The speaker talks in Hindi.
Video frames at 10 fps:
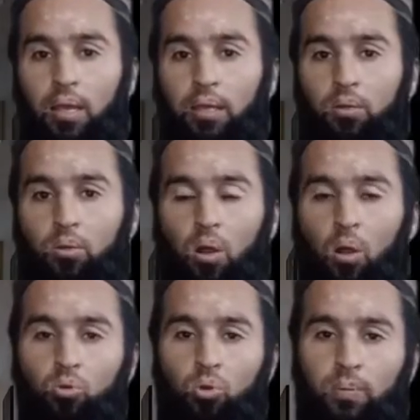इंडोर
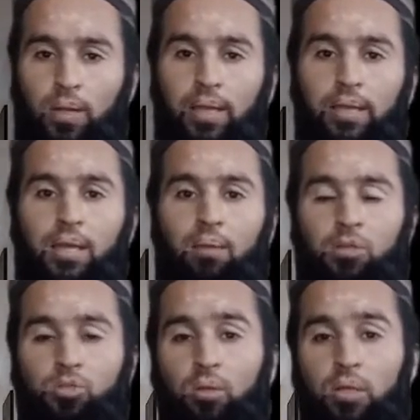आउटडोर प्ले एरिया
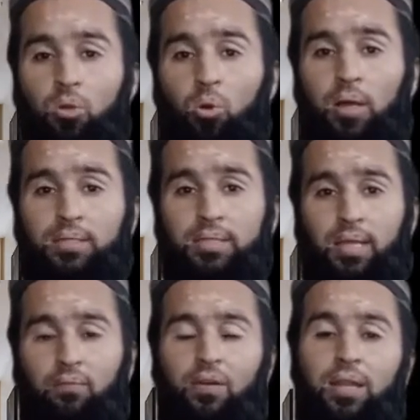बच्चों के लिए होगा जैसे
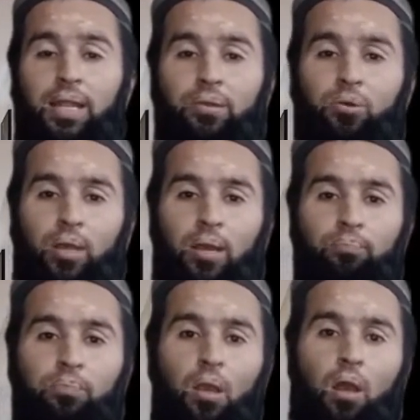कि फन लैंड हो गया
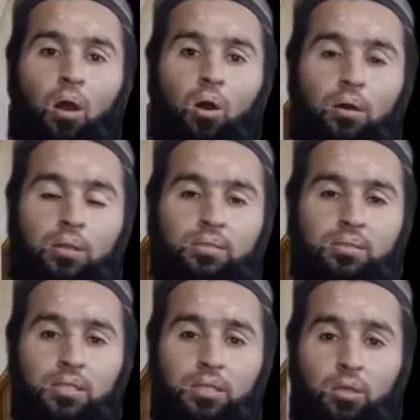और इसके
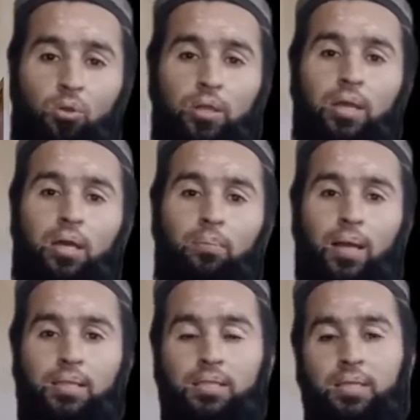साथ सिक्योरिटी की अगर
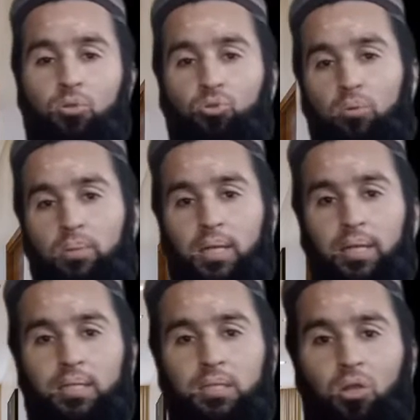बात की जाए तो 24
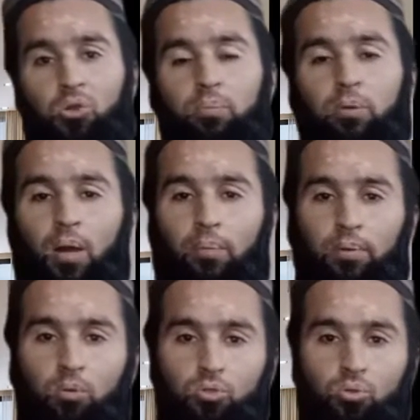घंटे सिक्योरिटी भी वहाँ पर
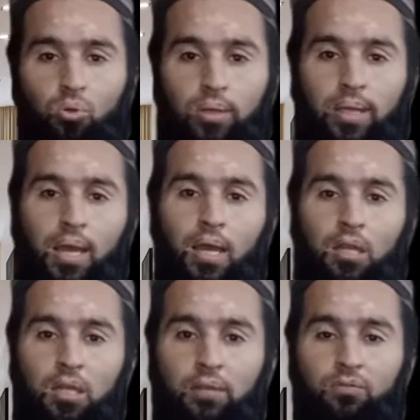मौजूद होगी
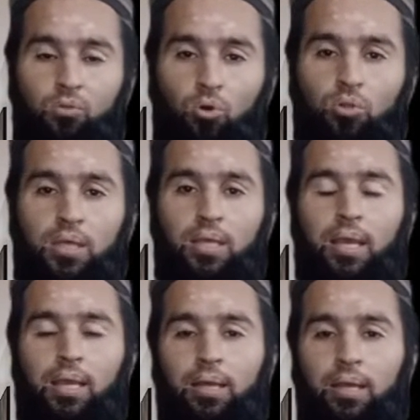लिफ्ट दो दी
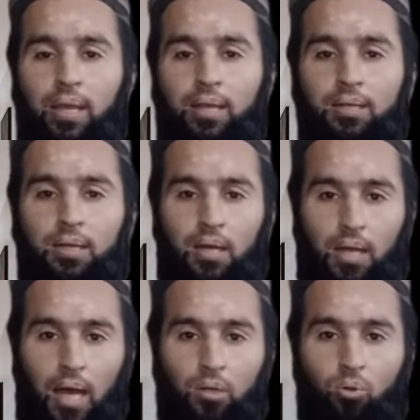गई है एक
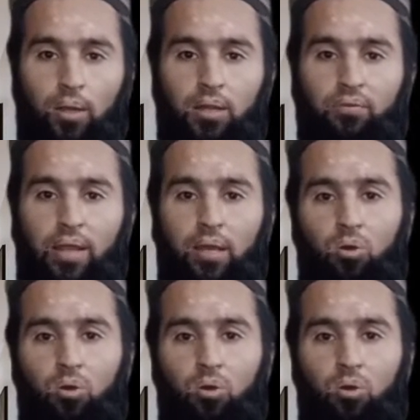कार्गो है लिफ्ट है